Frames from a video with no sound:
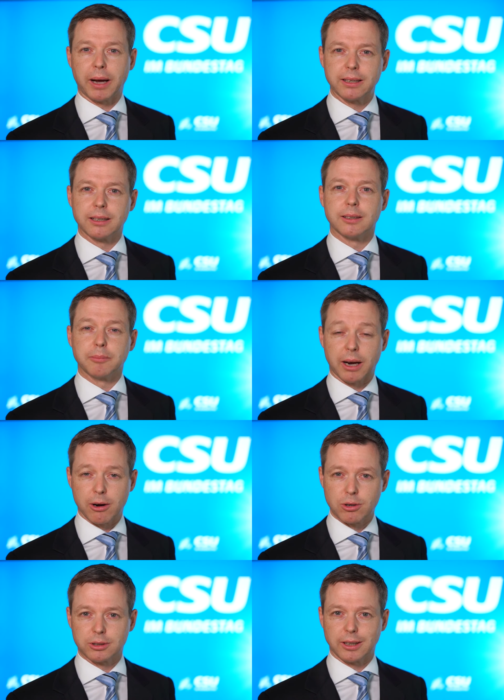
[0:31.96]
Bayern
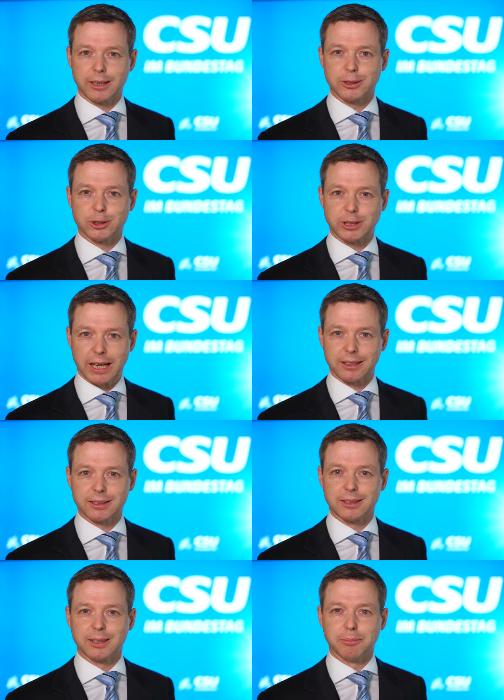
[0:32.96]
braucht eine
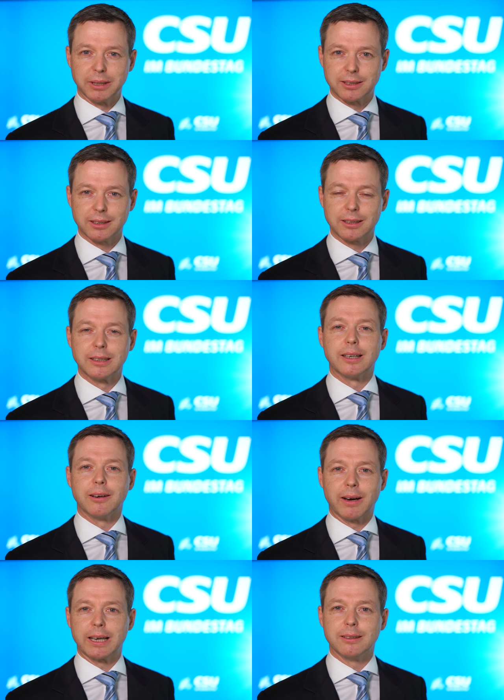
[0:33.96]
starke Mitte,
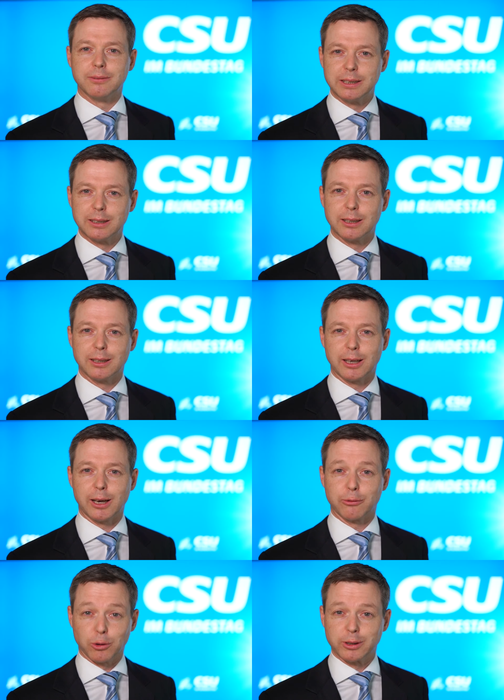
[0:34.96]
weil wir
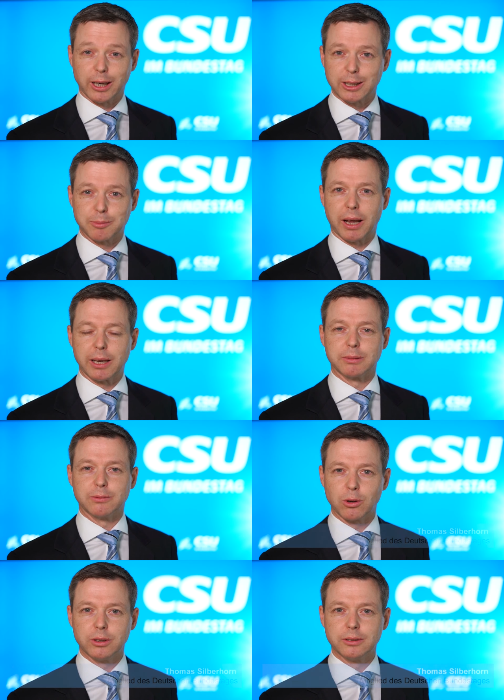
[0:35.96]
erfolgreich
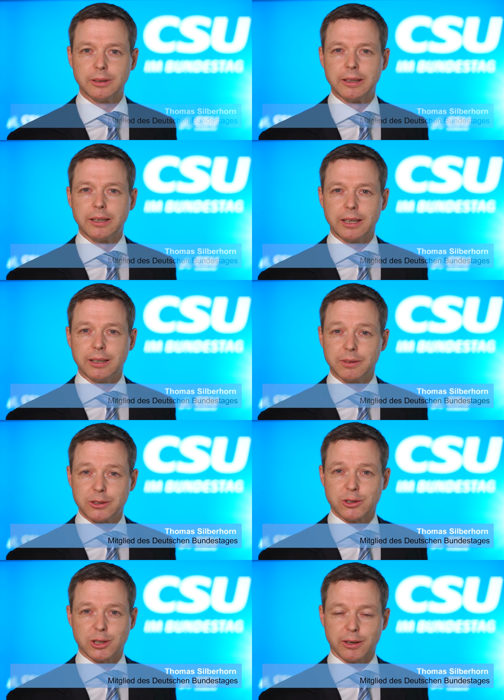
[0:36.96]
bleiben wollen in
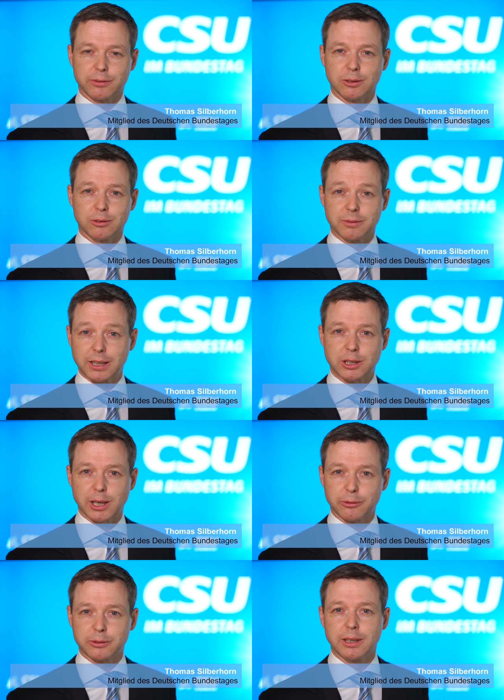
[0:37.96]
Wissenschaft und
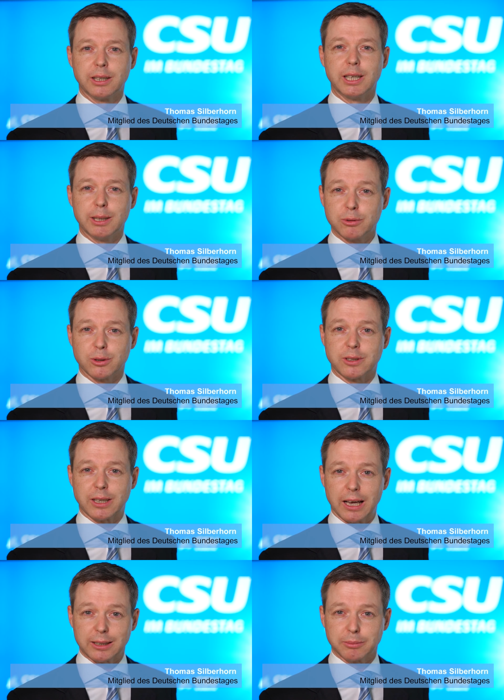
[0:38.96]
Wirtschaft, im
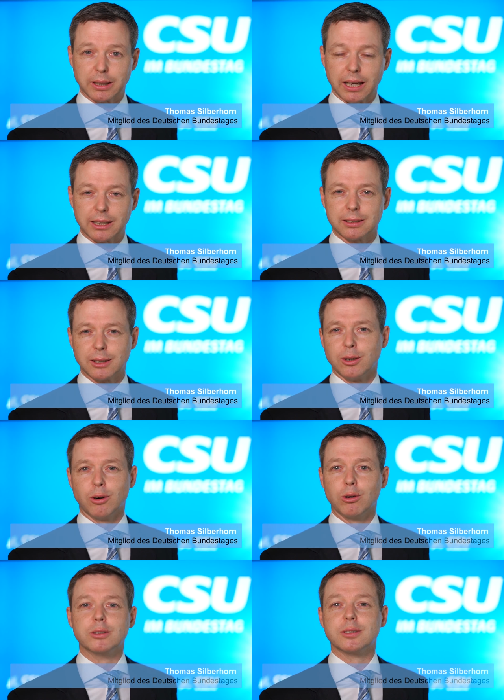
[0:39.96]
sozialen Bereich
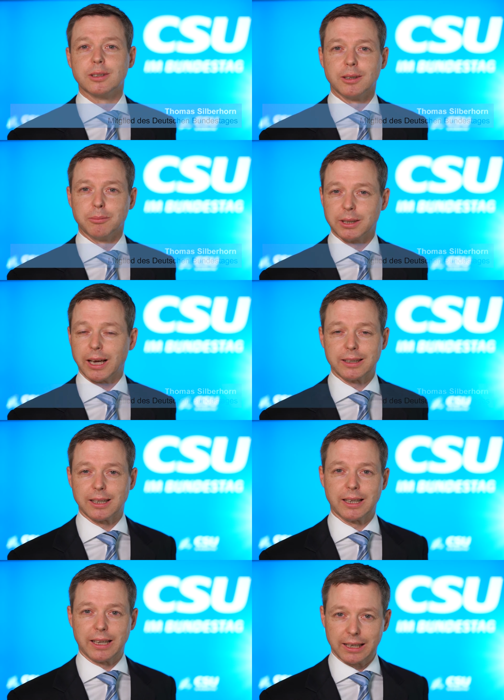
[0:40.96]
und mit
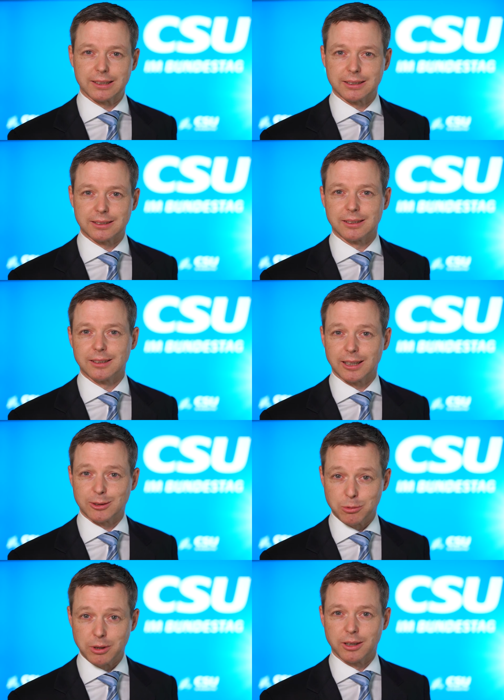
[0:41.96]
einer herrlichen
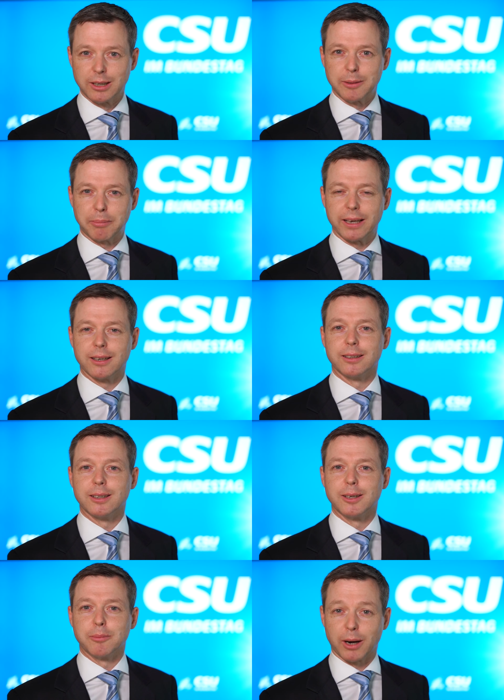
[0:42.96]
Natur.
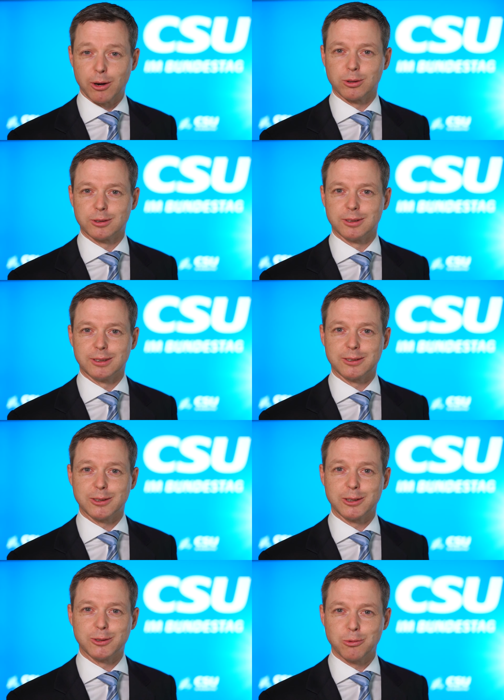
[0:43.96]
Bayern braucht die
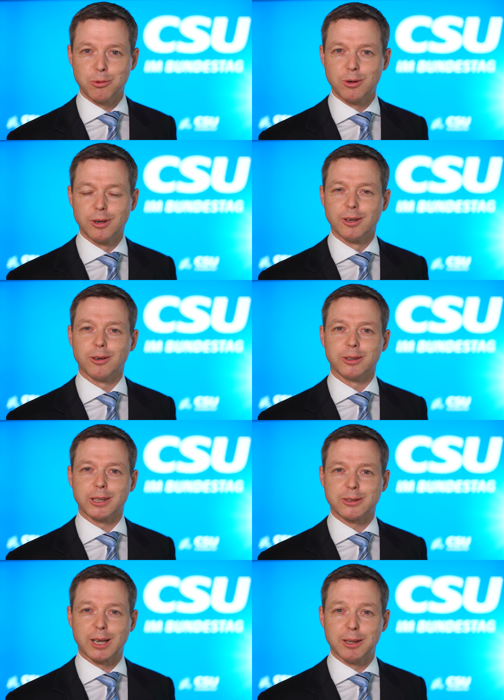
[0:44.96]
CSU
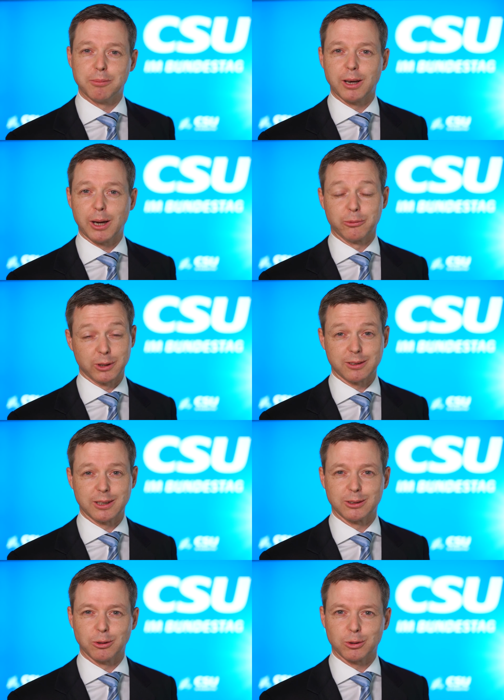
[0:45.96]
und deshalb am
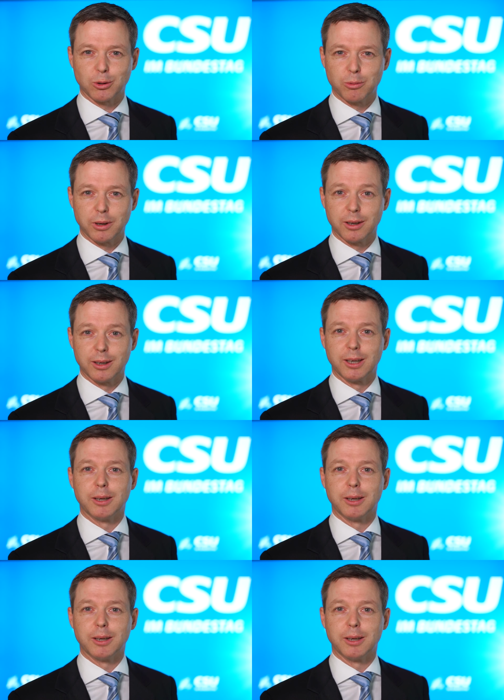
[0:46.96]
14. Oktober